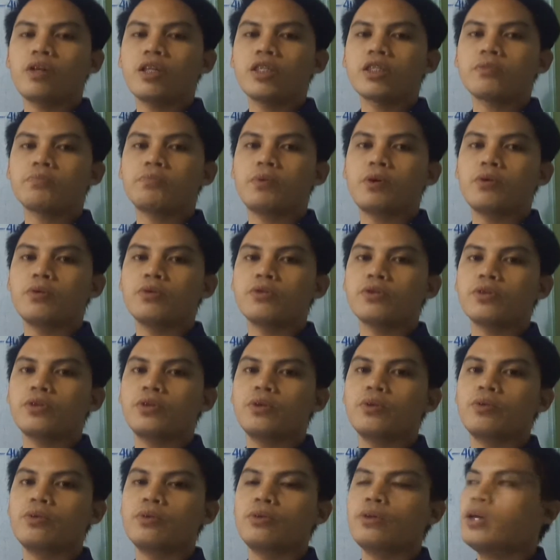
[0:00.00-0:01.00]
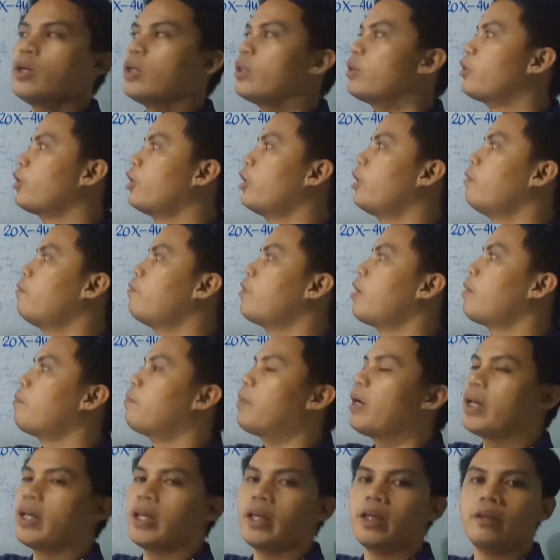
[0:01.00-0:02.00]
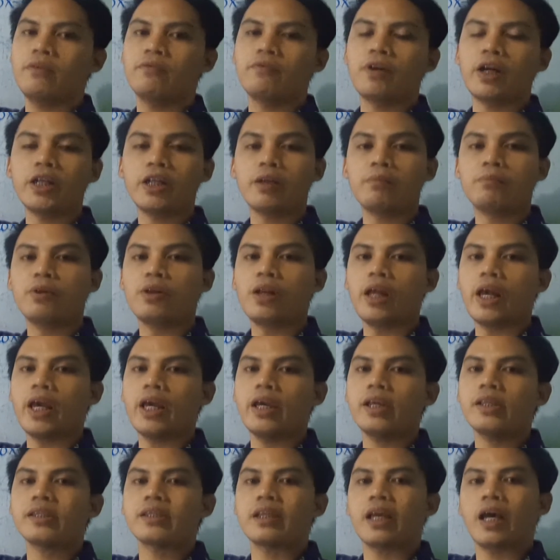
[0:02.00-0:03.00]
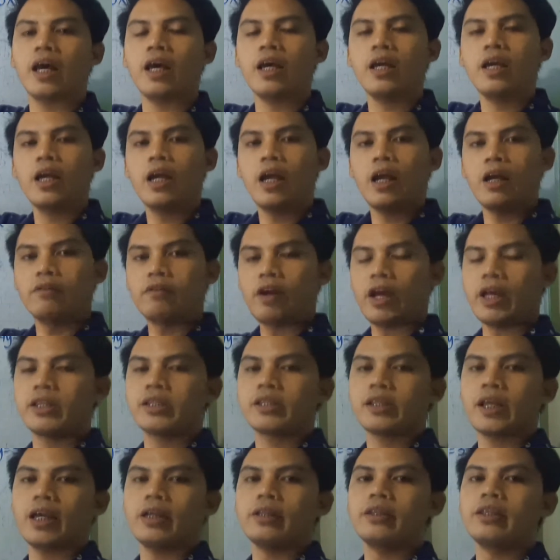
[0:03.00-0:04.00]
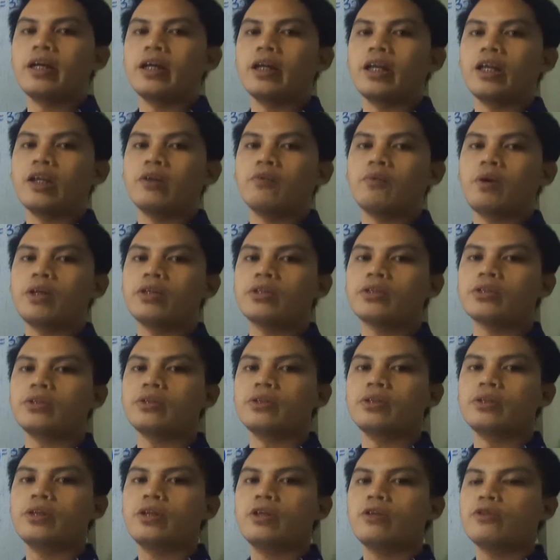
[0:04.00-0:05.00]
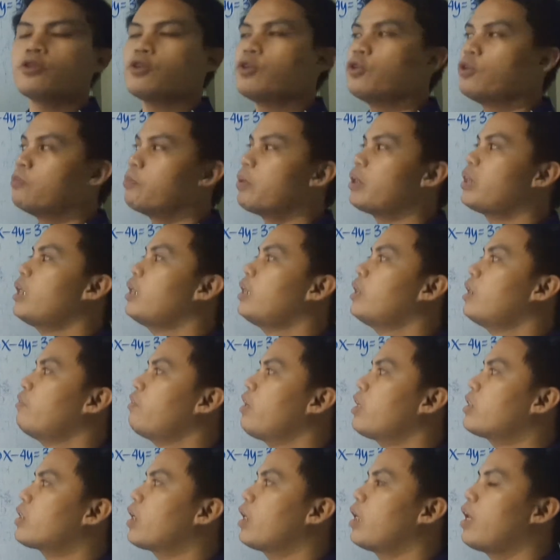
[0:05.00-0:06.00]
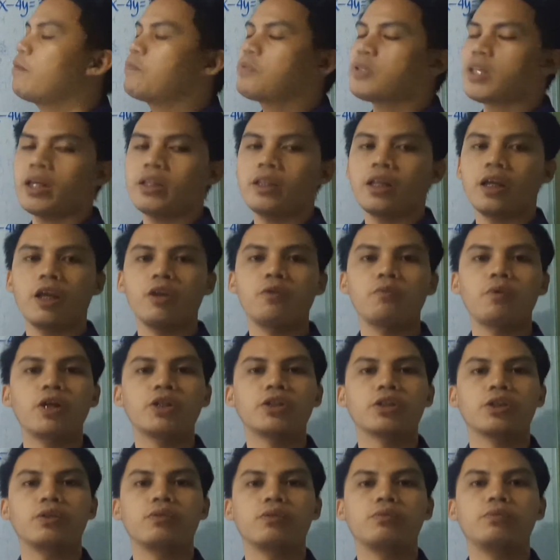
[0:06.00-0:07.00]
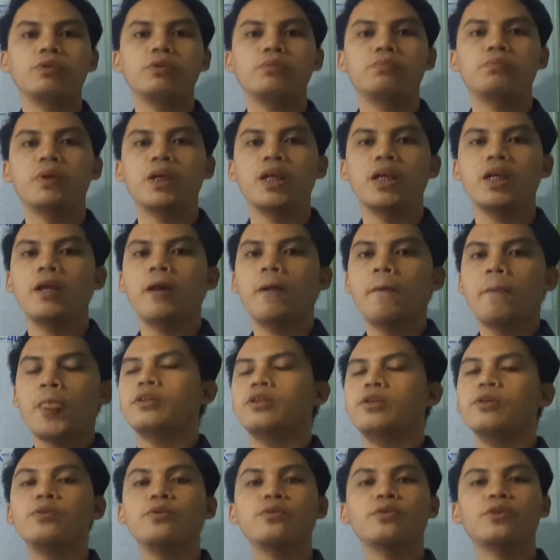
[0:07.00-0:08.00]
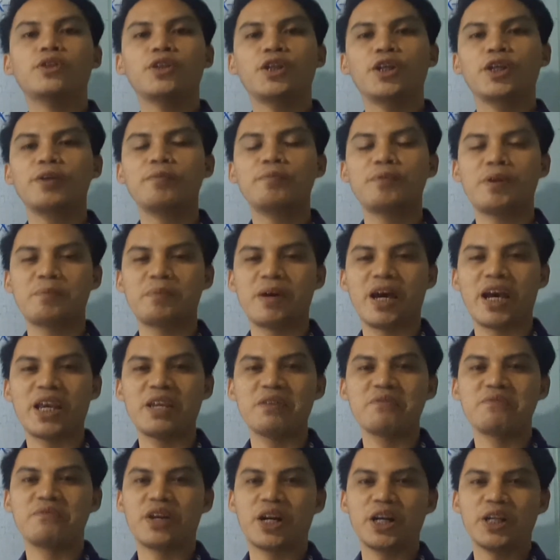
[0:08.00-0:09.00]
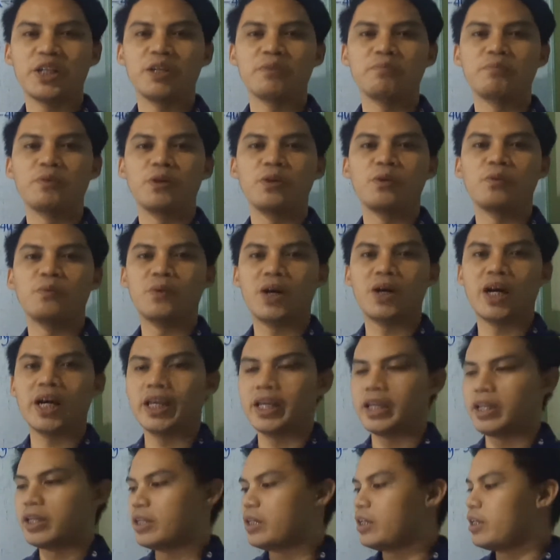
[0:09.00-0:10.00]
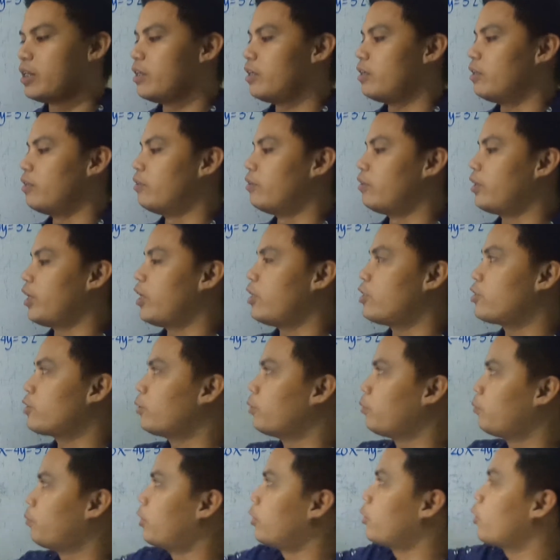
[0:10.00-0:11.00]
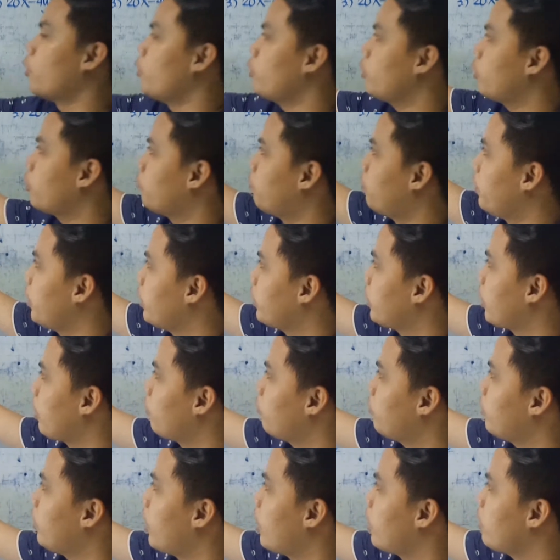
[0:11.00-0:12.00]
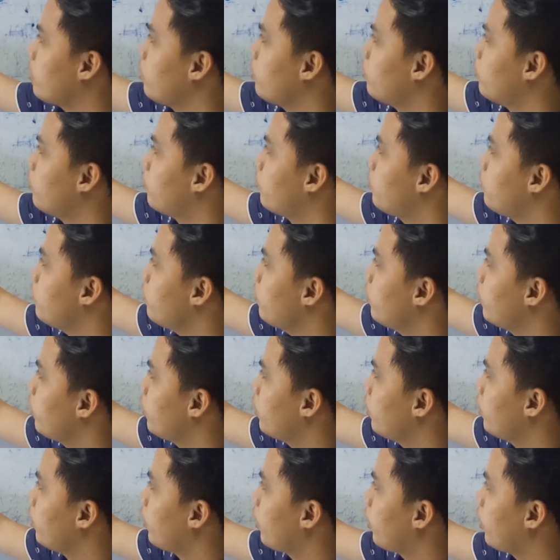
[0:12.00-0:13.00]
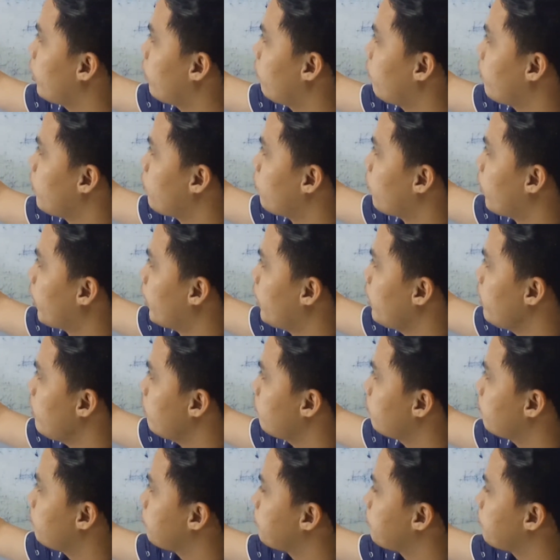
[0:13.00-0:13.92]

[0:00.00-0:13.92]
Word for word: transpose yung term na may variable x sa right side ng equation. So, yung matitira sa left side ng equation would be yung term na may variable y. Okay, so we're going to bring down lang yung 3y